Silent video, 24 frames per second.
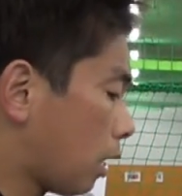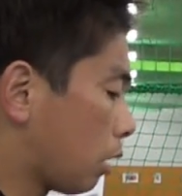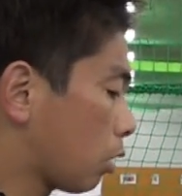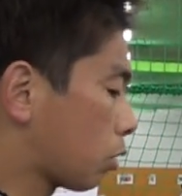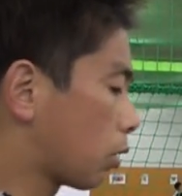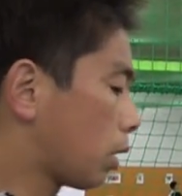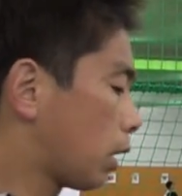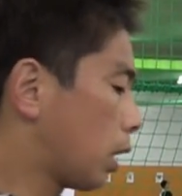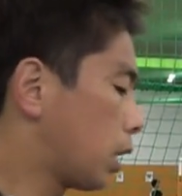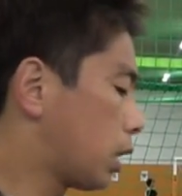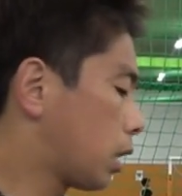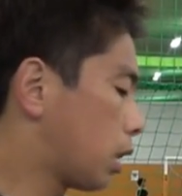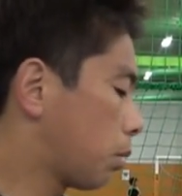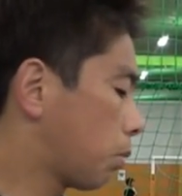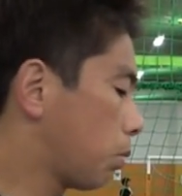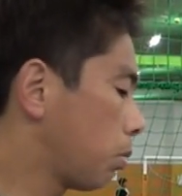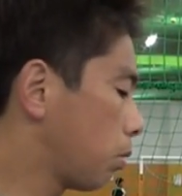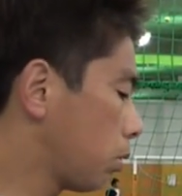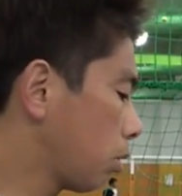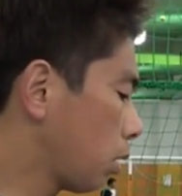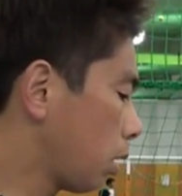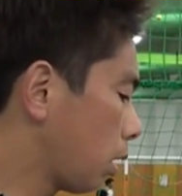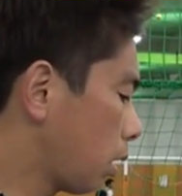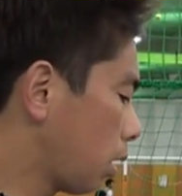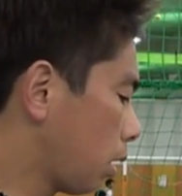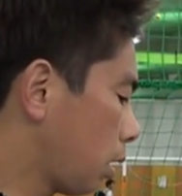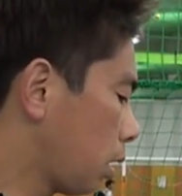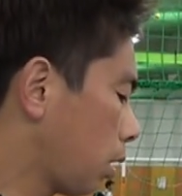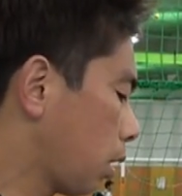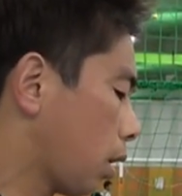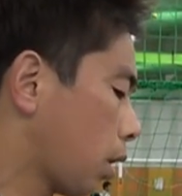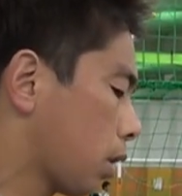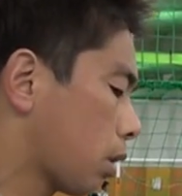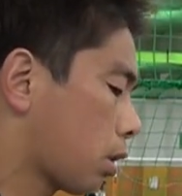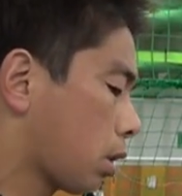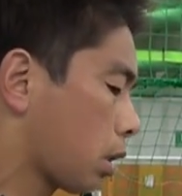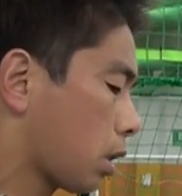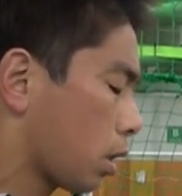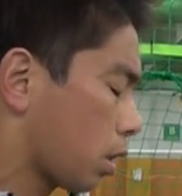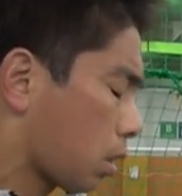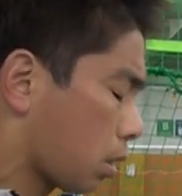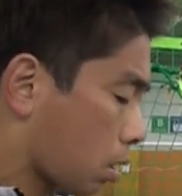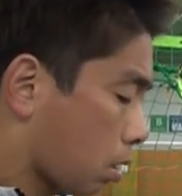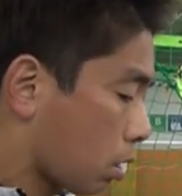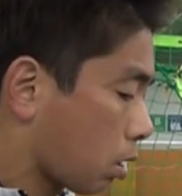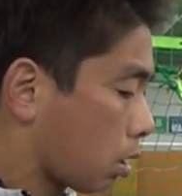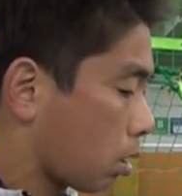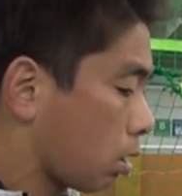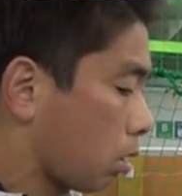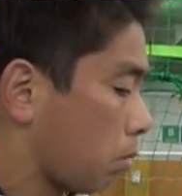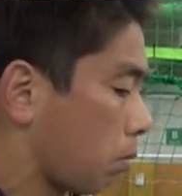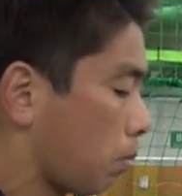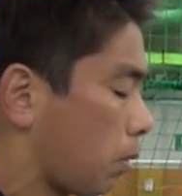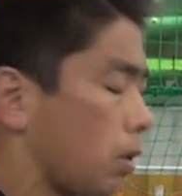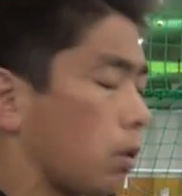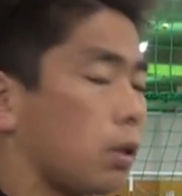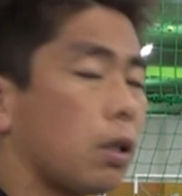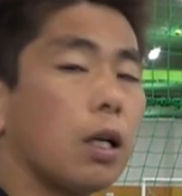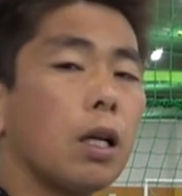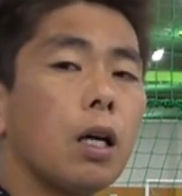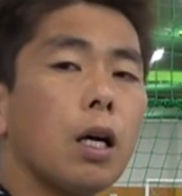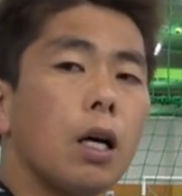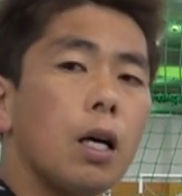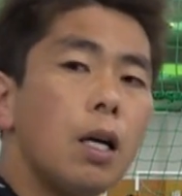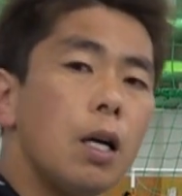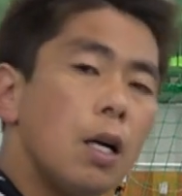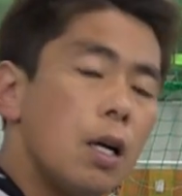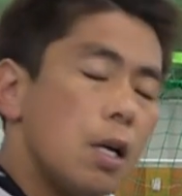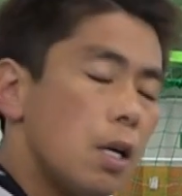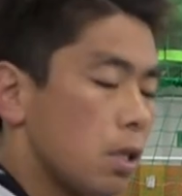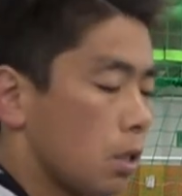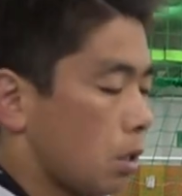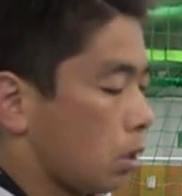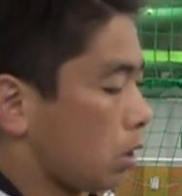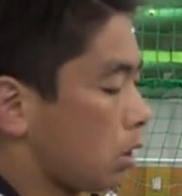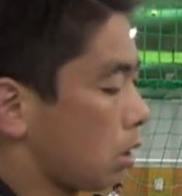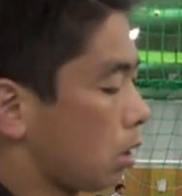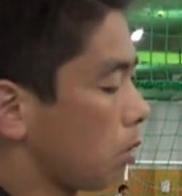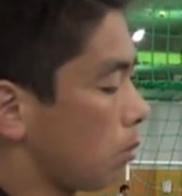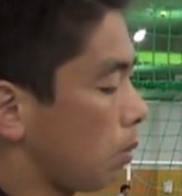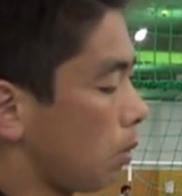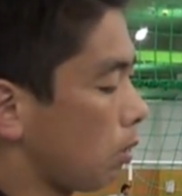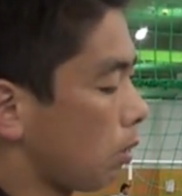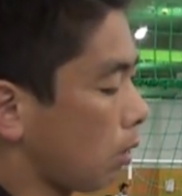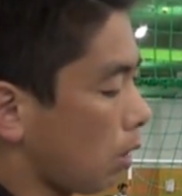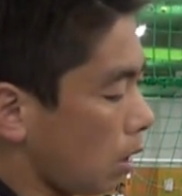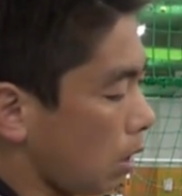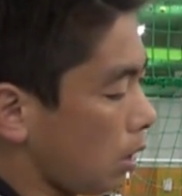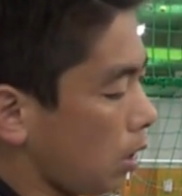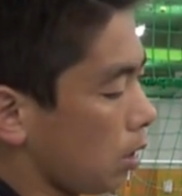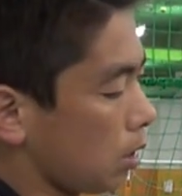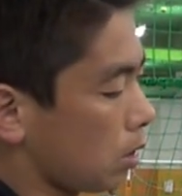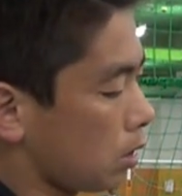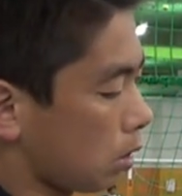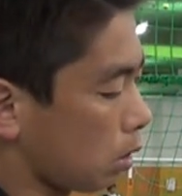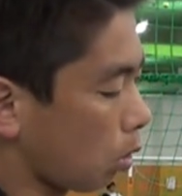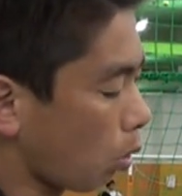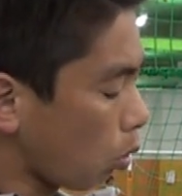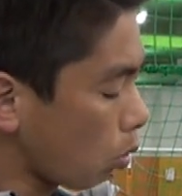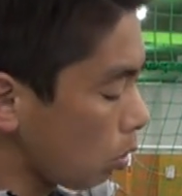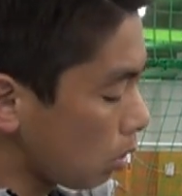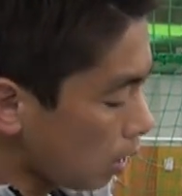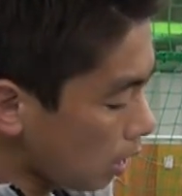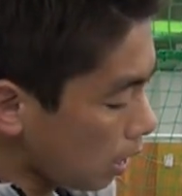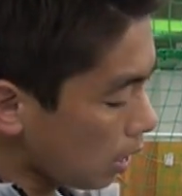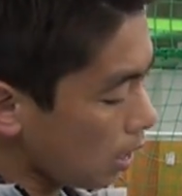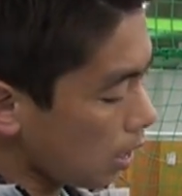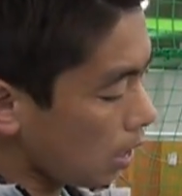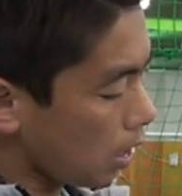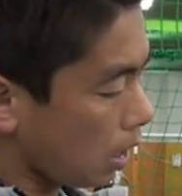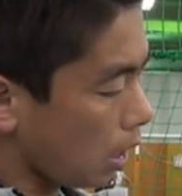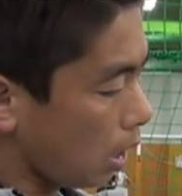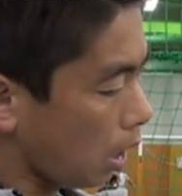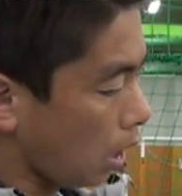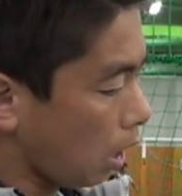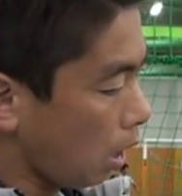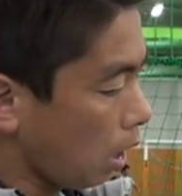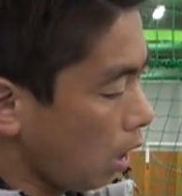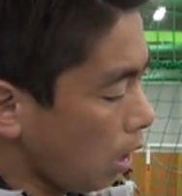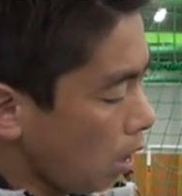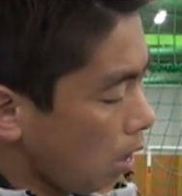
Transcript: んでる人はね自分で突き詰めるから突き詰めるからねそんなね